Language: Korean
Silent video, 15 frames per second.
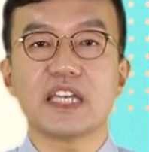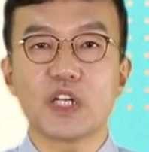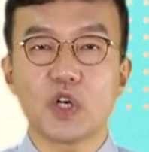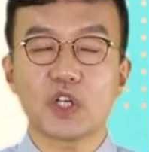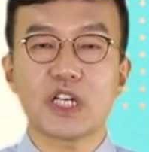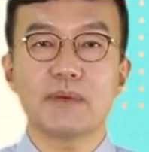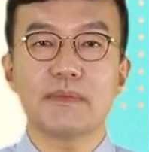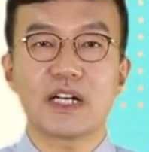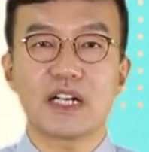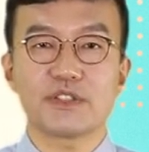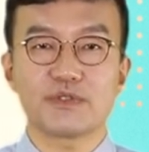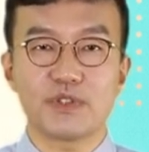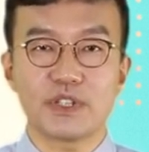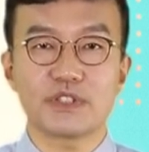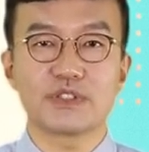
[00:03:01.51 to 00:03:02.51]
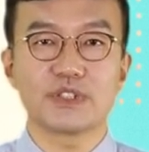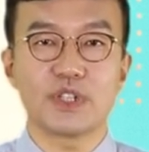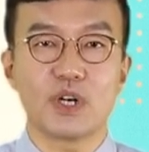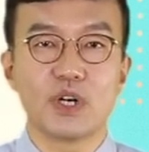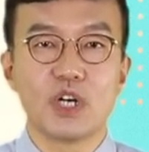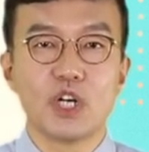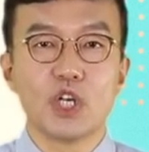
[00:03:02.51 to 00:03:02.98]
이렇게 말할 수도
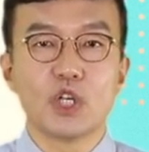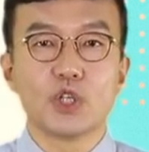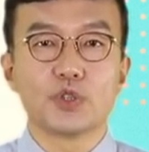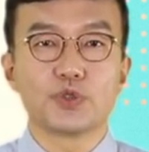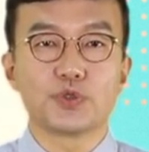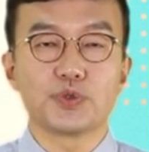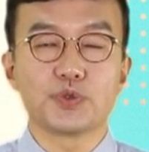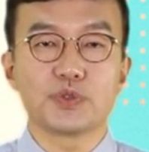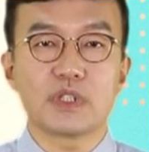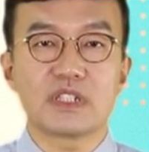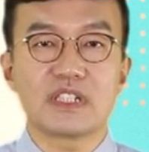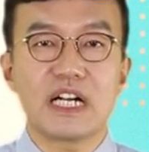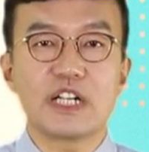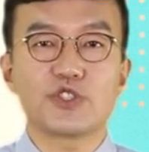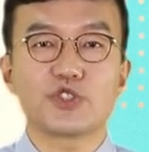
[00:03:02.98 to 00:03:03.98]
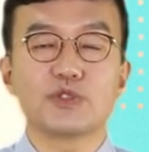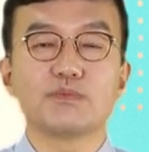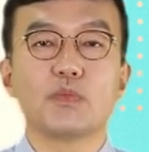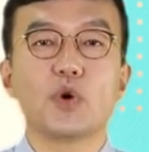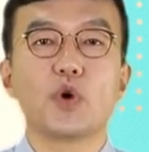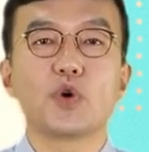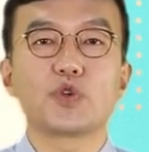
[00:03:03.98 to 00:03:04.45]
있고요. 중거를 할 줄
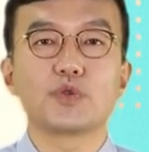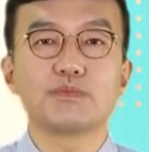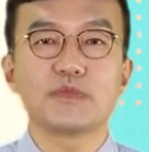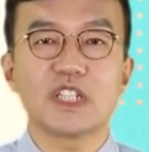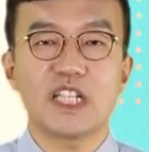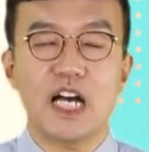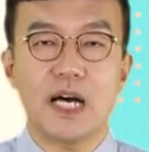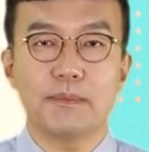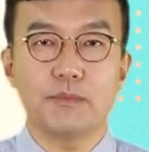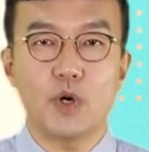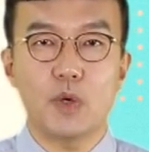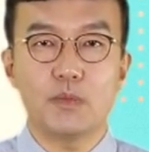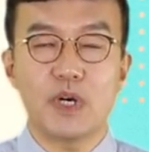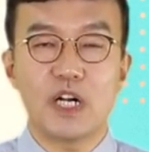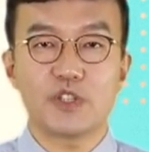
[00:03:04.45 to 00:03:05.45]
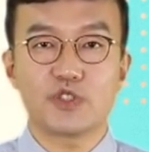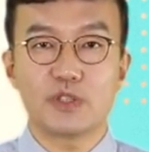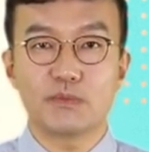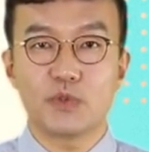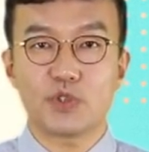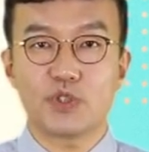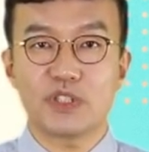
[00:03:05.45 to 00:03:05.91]
모릅니다. 뭐뭐 할
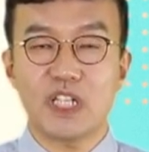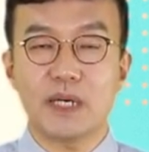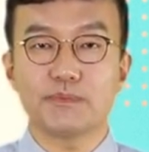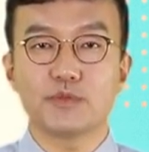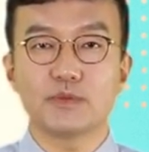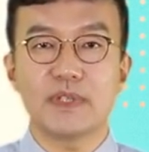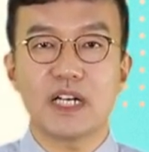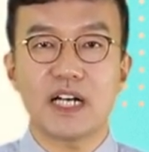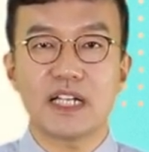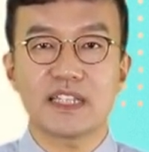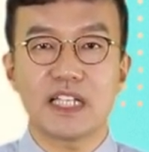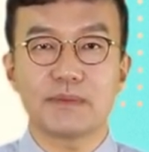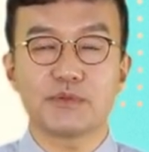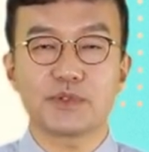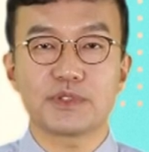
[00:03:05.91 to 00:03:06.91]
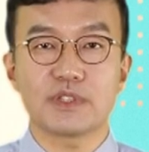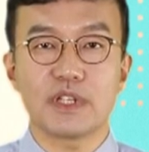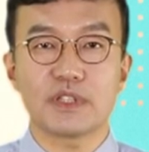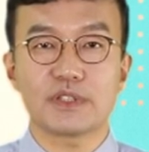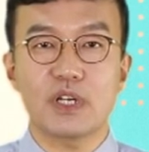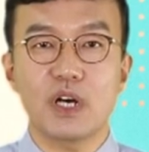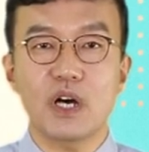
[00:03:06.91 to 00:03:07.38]
줄 모른다. 뿐만 갖다
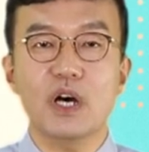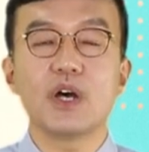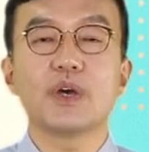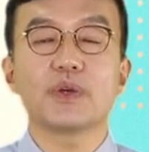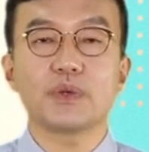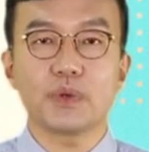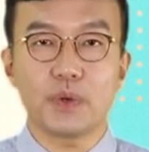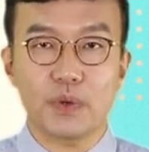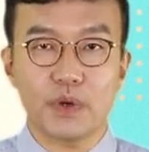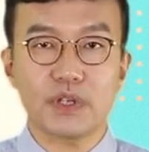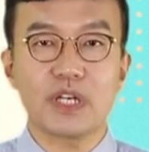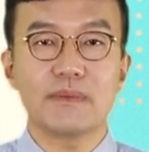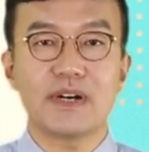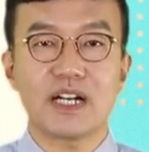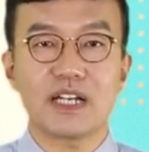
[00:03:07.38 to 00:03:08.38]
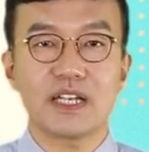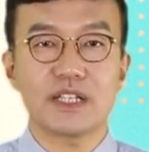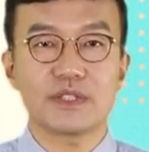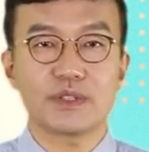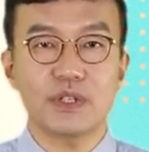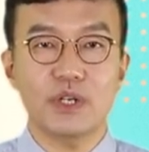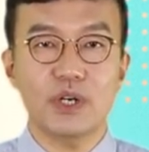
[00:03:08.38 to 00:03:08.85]
붙여서 이렇게
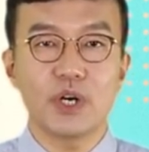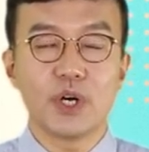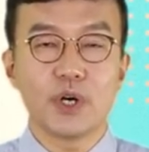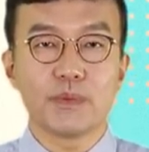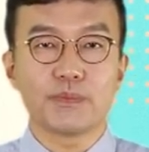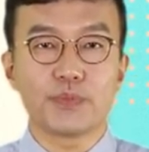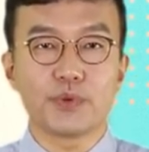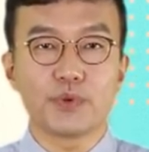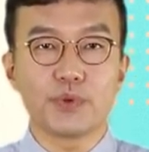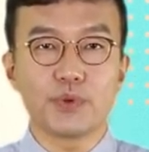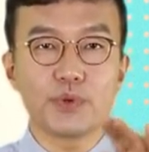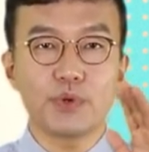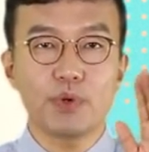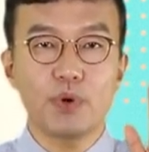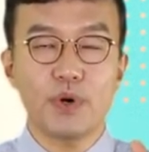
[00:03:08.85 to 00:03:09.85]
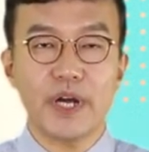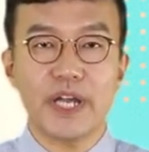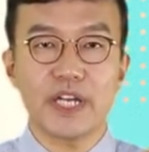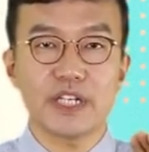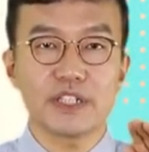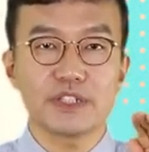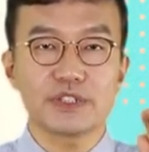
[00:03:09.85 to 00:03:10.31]
말하겠죠.
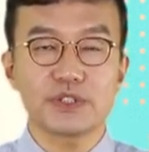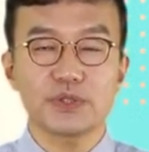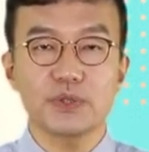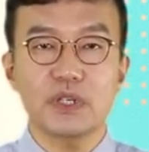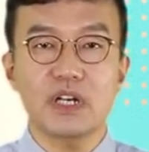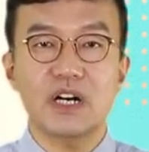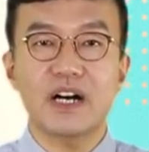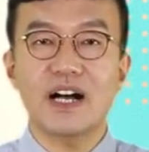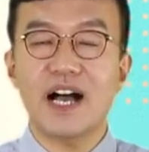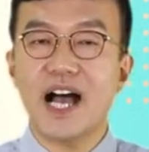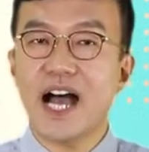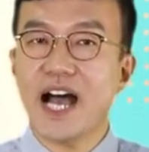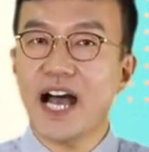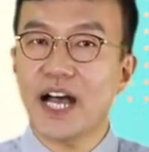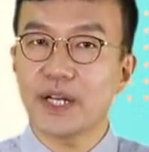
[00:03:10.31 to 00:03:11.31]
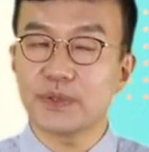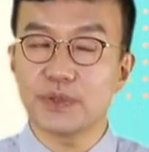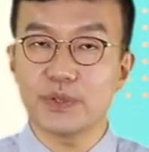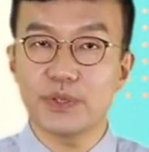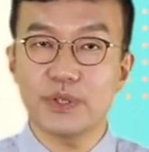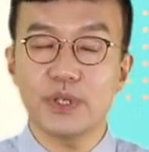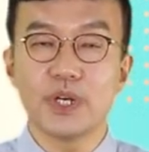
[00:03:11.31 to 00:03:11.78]

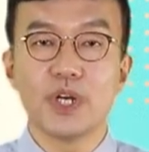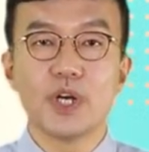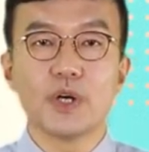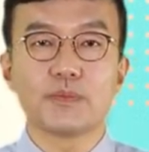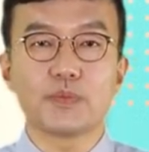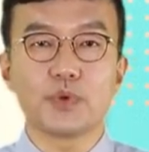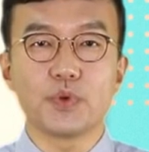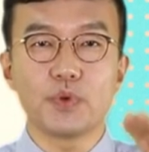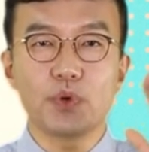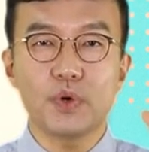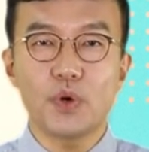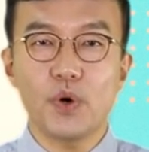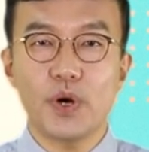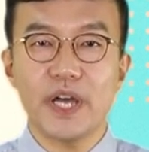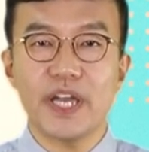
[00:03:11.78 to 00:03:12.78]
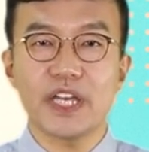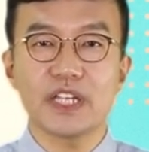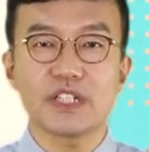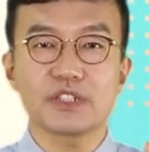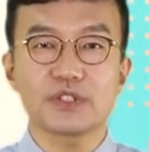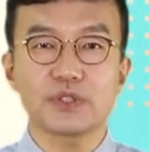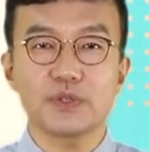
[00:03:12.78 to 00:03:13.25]

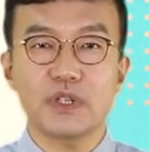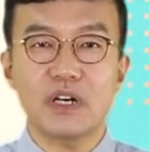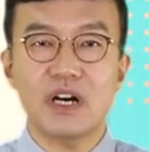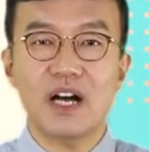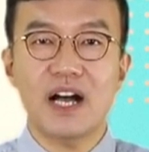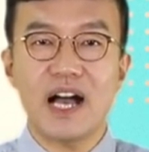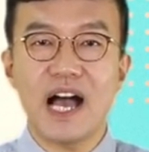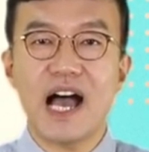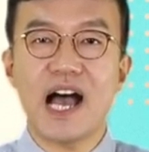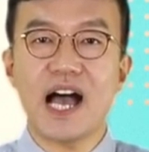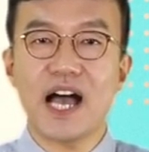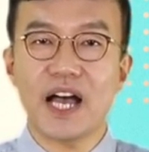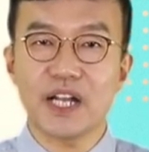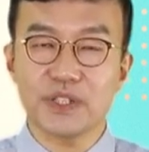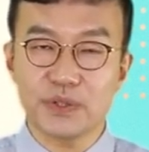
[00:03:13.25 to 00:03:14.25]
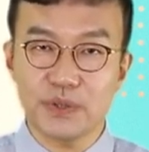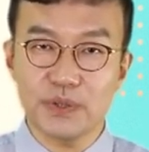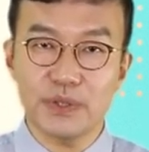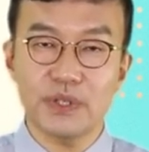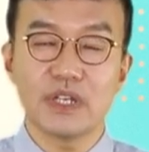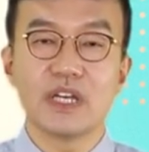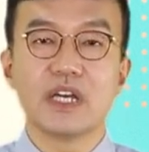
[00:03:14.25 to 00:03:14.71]

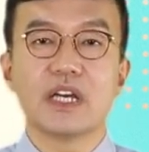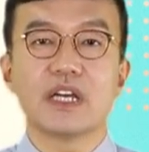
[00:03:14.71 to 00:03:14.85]
不会说汉语,不会说汉语.